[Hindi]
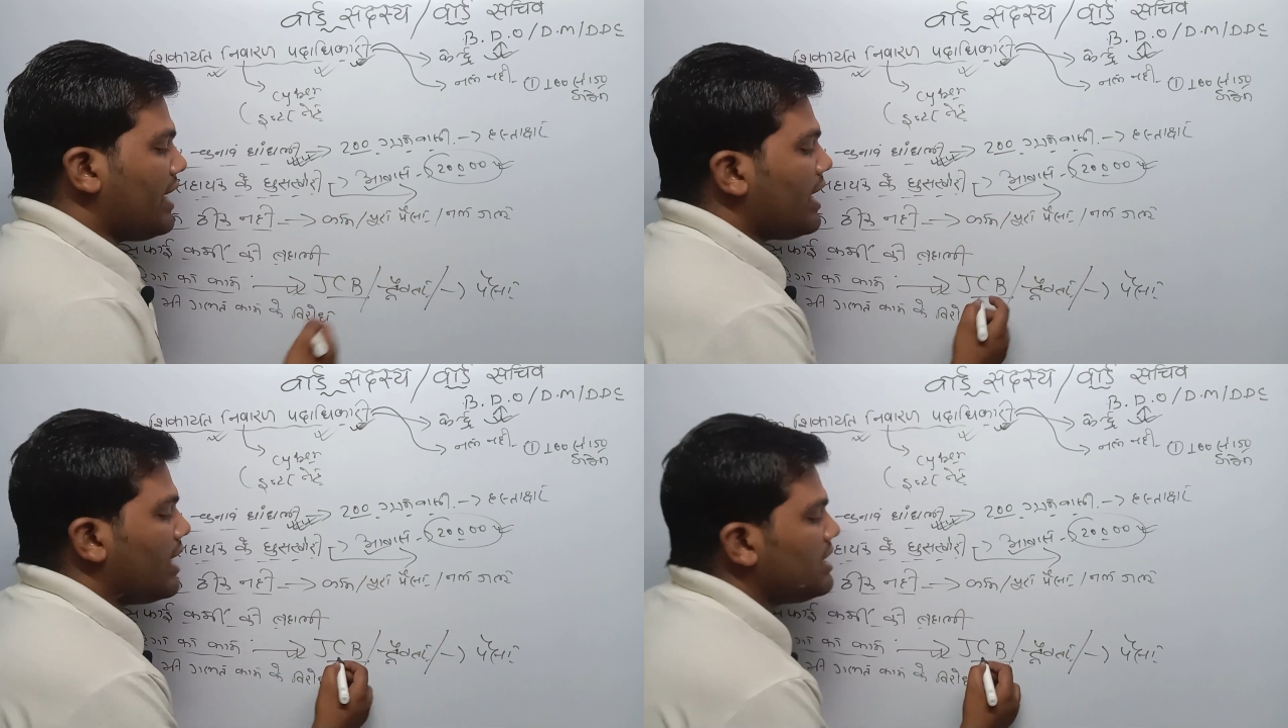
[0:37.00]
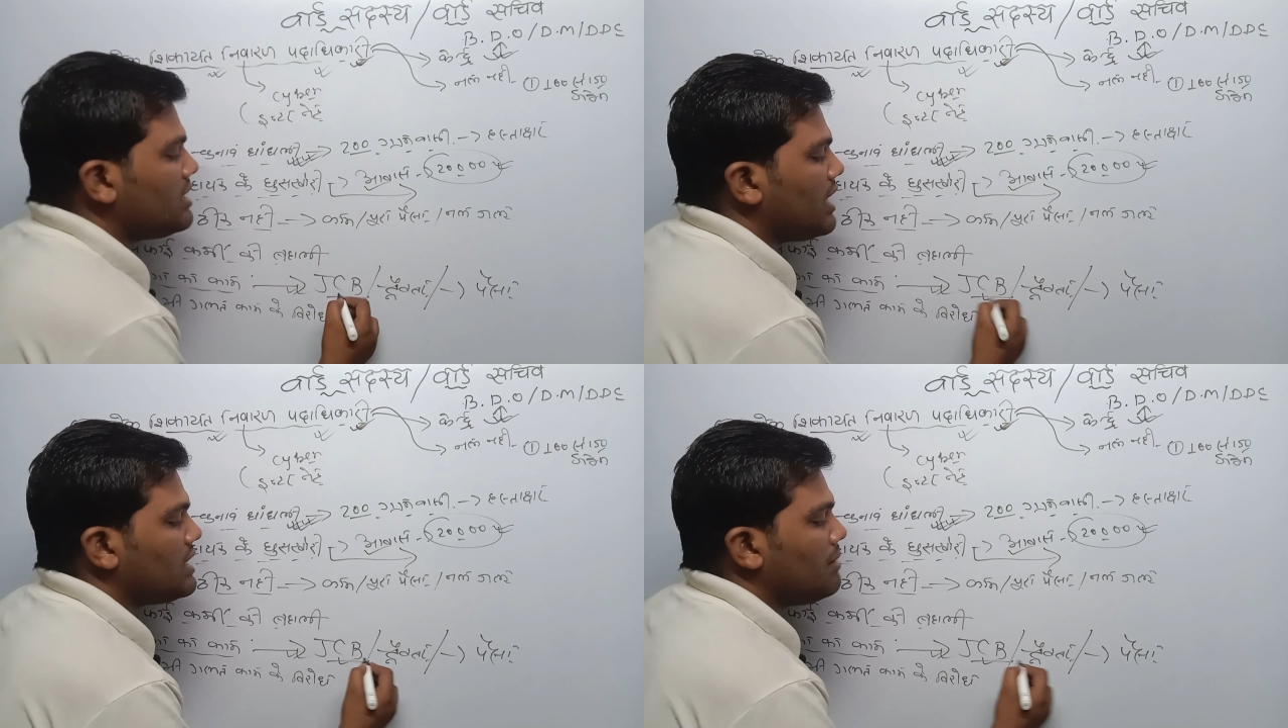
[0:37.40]
यदि
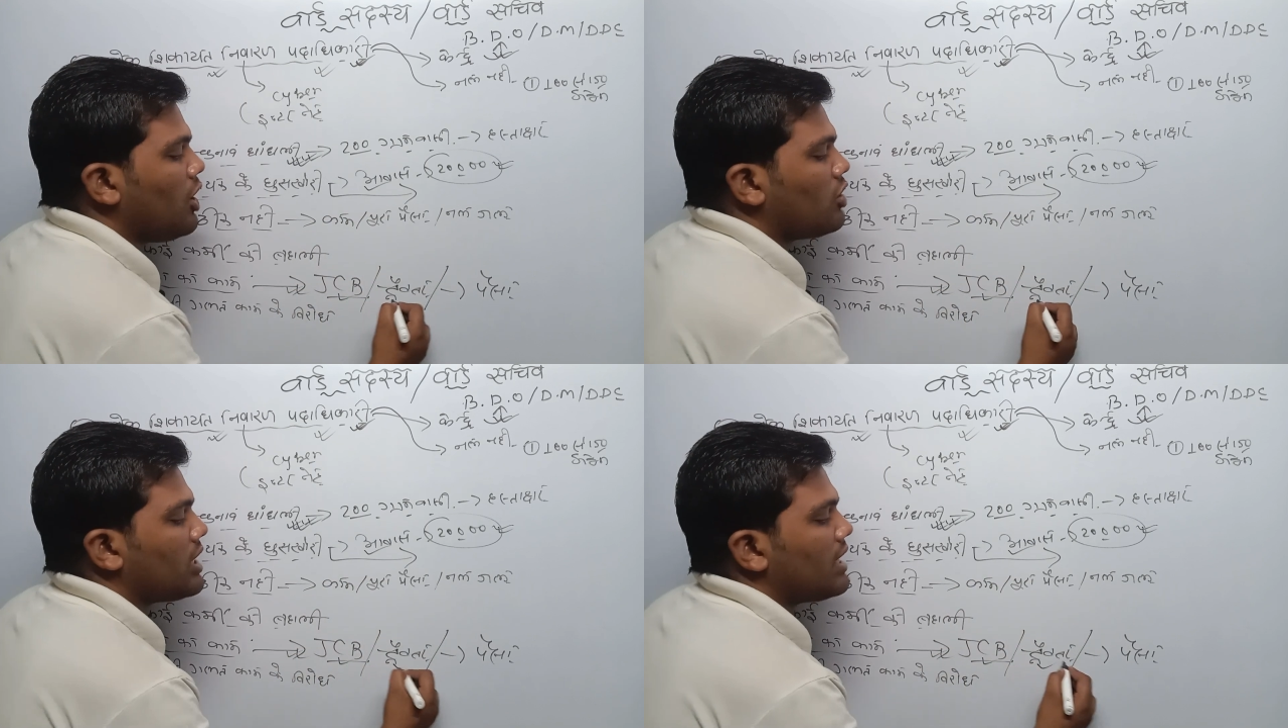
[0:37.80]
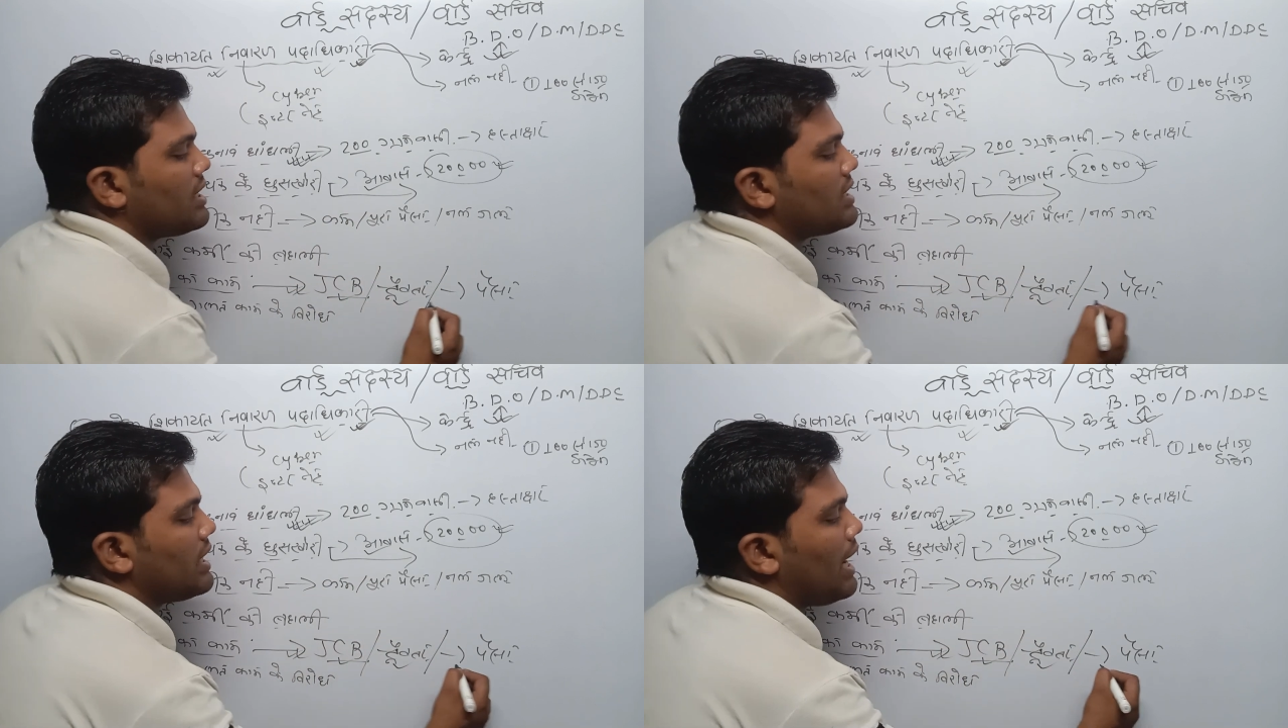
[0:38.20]
जेसीबी और
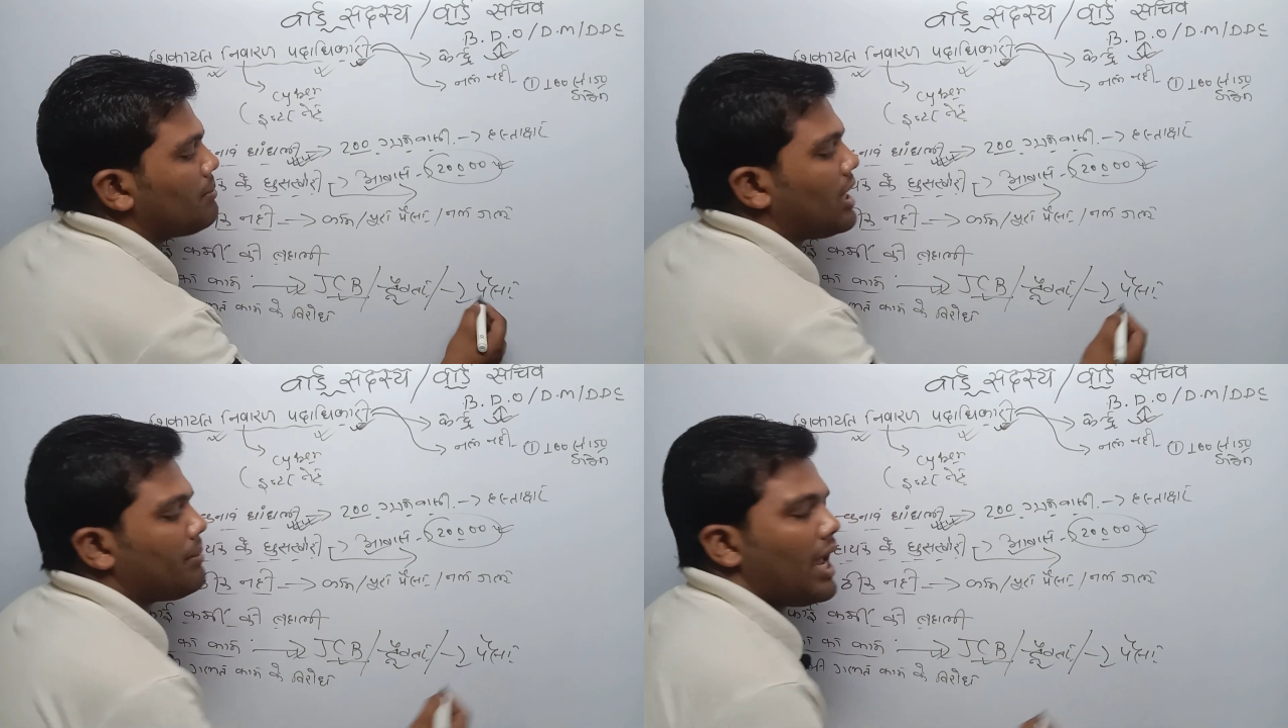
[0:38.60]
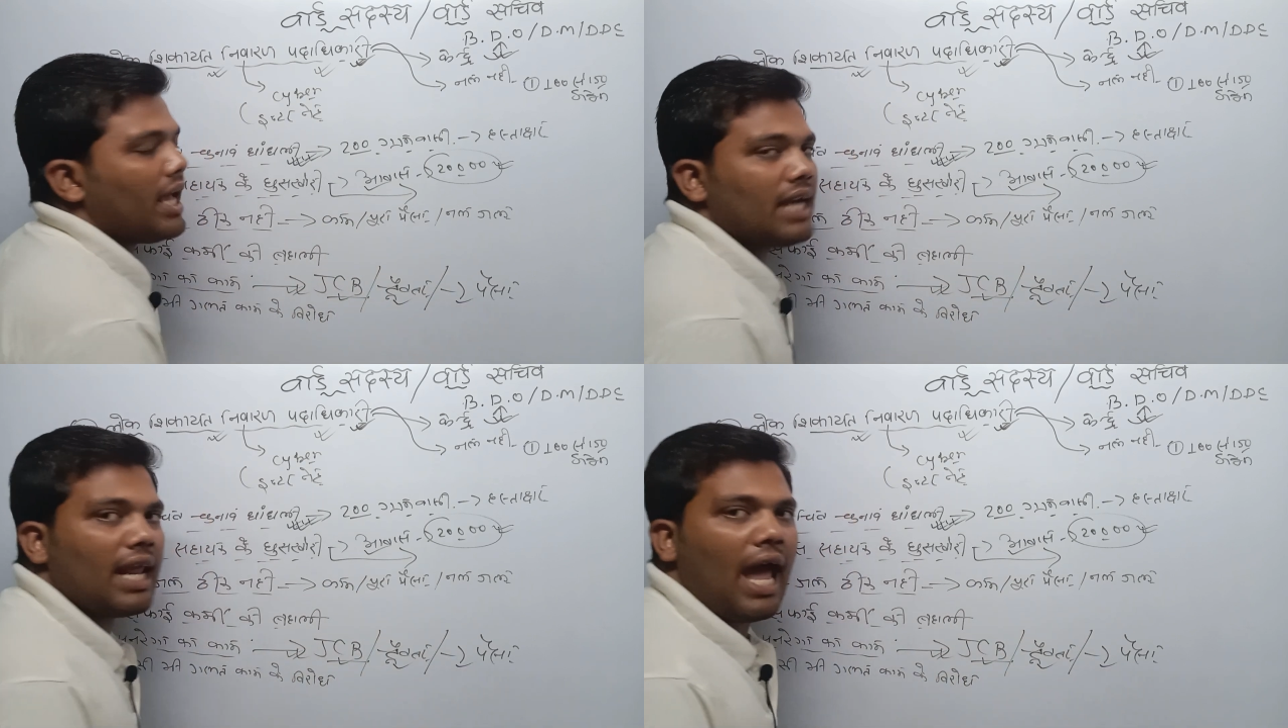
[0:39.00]
ट्रैक्टर से काम करवाया
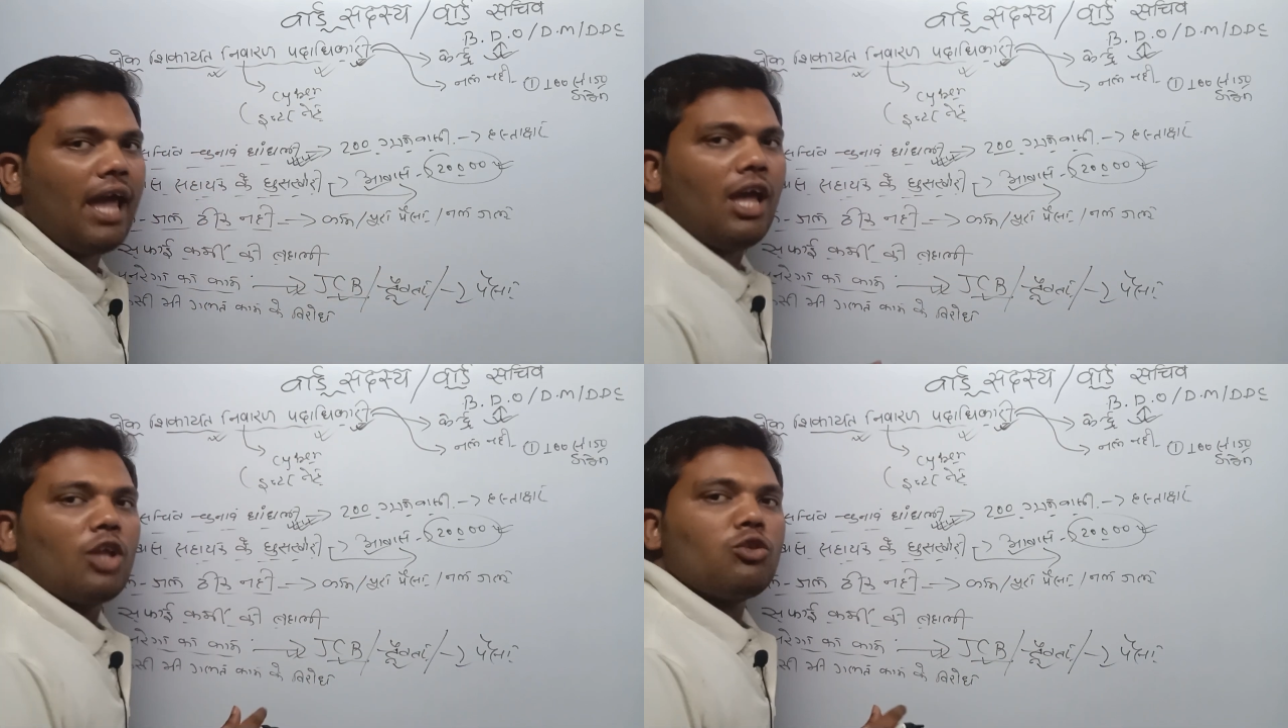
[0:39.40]
जा रहा है